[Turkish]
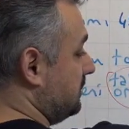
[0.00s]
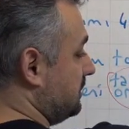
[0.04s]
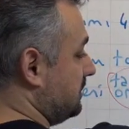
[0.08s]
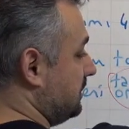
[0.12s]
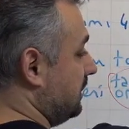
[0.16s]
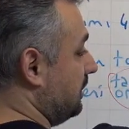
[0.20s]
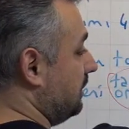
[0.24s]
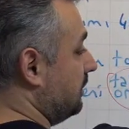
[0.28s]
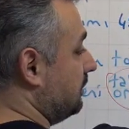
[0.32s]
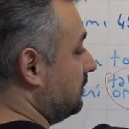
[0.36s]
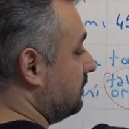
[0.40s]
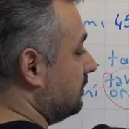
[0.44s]

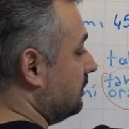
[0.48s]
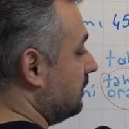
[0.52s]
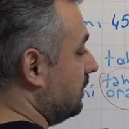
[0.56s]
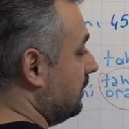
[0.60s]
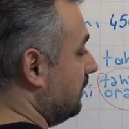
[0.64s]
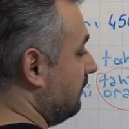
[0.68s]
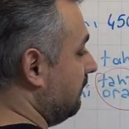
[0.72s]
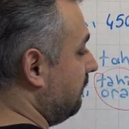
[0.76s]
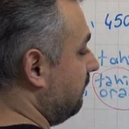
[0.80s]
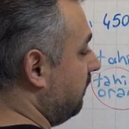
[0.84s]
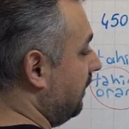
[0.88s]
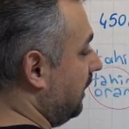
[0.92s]
Senin.
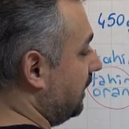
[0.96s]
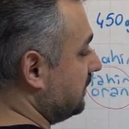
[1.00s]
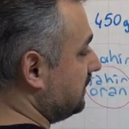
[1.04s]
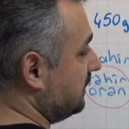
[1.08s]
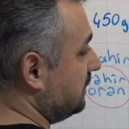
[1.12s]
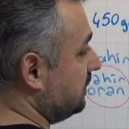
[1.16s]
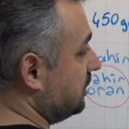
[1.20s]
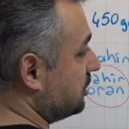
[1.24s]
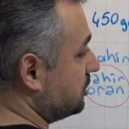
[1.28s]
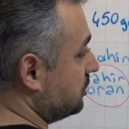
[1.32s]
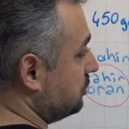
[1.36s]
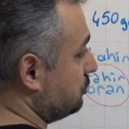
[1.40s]

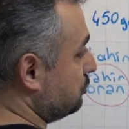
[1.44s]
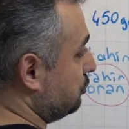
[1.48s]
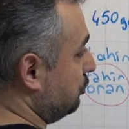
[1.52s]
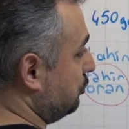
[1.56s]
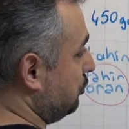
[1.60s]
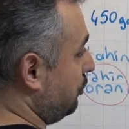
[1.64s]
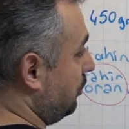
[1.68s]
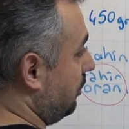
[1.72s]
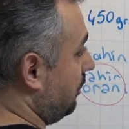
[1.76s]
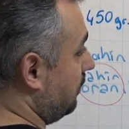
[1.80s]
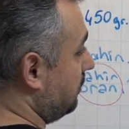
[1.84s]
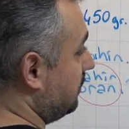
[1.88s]
Fatih'in yaşını
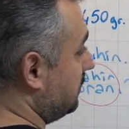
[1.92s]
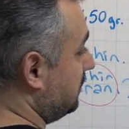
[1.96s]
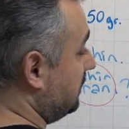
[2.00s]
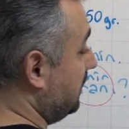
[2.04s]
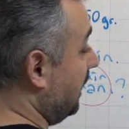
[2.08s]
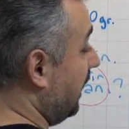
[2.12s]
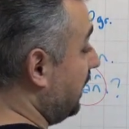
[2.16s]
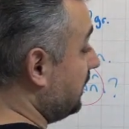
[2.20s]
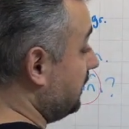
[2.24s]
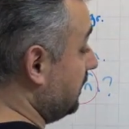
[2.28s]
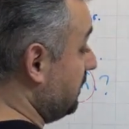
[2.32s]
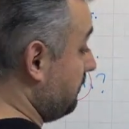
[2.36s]
soruyor.
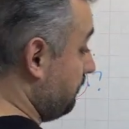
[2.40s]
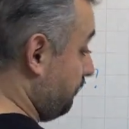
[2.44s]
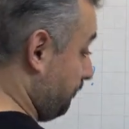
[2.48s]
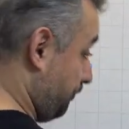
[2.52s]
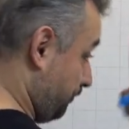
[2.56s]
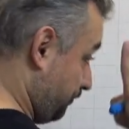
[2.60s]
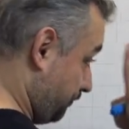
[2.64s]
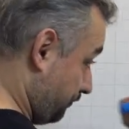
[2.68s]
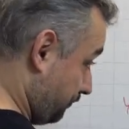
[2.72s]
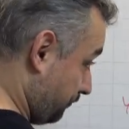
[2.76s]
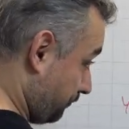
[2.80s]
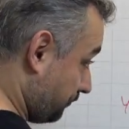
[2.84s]
Yani
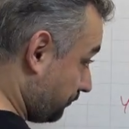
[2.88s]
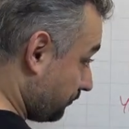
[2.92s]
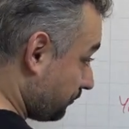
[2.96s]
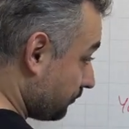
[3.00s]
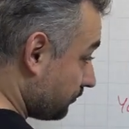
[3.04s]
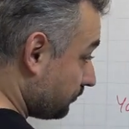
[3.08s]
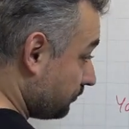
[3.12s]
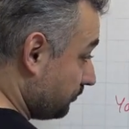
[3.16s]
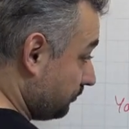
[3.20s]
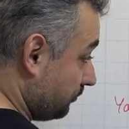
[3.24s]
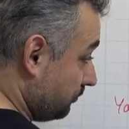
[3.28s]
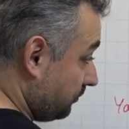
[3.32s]

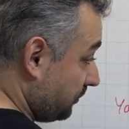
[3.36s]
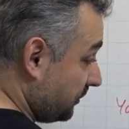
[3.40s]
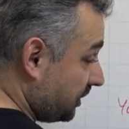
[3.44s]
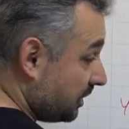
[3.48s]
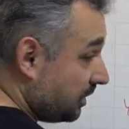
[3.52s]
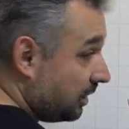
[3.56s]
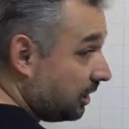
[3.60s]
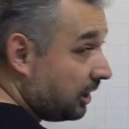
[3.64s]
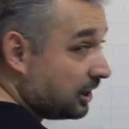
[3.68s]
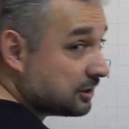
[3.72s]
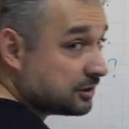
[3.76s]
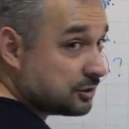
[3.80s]

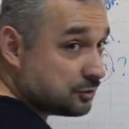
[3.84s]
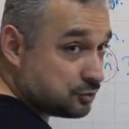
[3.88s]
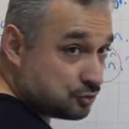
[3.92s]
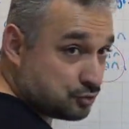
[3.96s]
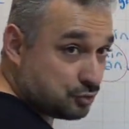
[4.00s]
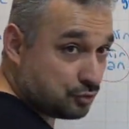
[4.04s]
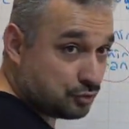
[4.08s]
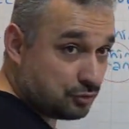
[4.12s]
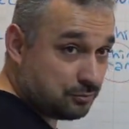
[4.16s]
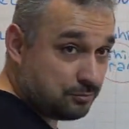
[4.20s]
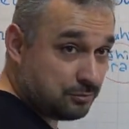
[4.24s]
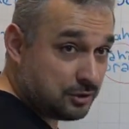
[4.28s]
6
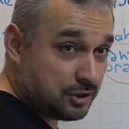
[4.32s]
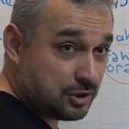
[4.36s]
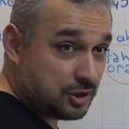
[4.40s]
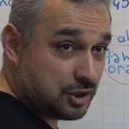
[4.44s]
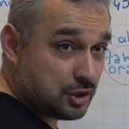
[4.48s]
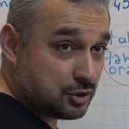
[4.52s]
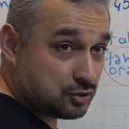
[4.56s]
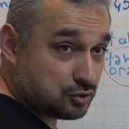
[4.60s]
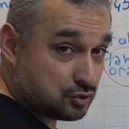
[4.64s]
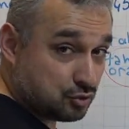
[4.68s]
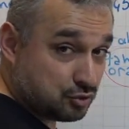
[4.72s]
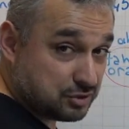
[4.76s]
düşüyorum.
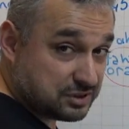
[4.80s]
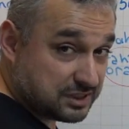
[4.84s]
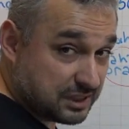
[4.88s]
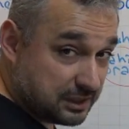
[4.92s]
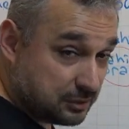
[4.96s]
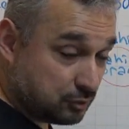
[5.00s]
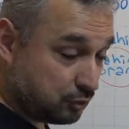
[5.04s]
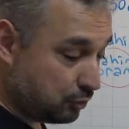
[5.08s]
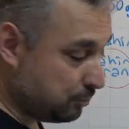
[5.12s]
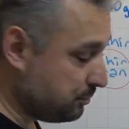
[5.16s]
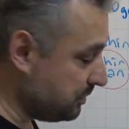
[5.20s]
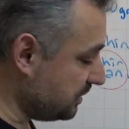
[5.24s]
Çünkü
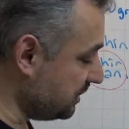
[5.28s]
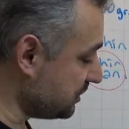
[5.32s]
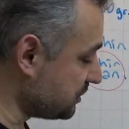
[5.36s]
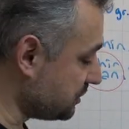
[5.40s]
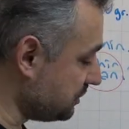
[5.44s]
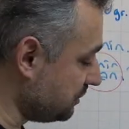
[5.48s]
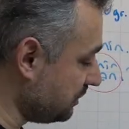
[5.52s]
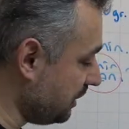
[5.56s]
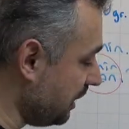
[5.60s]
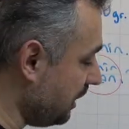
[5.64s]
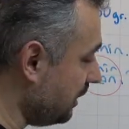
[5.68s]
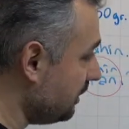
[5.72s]
senin 11
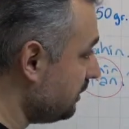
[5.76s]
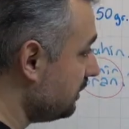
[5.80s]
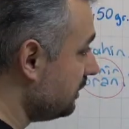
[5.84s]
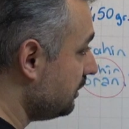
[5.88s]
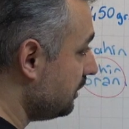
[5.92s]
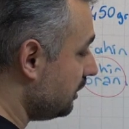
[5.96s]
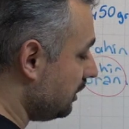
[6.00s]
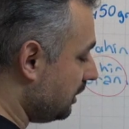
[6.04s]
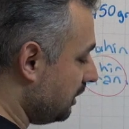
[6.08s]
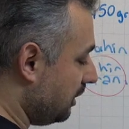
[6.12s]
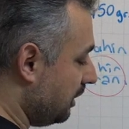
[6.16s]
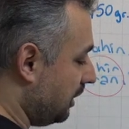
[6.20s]
yaşında.
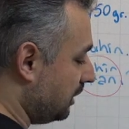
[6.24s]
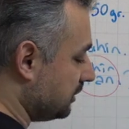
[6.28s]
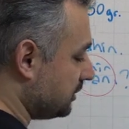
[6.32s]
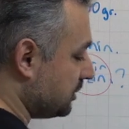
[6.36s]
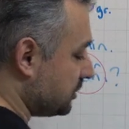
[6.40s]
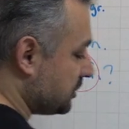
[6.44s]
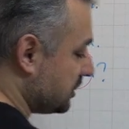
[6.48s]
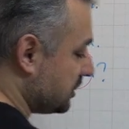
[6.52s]
6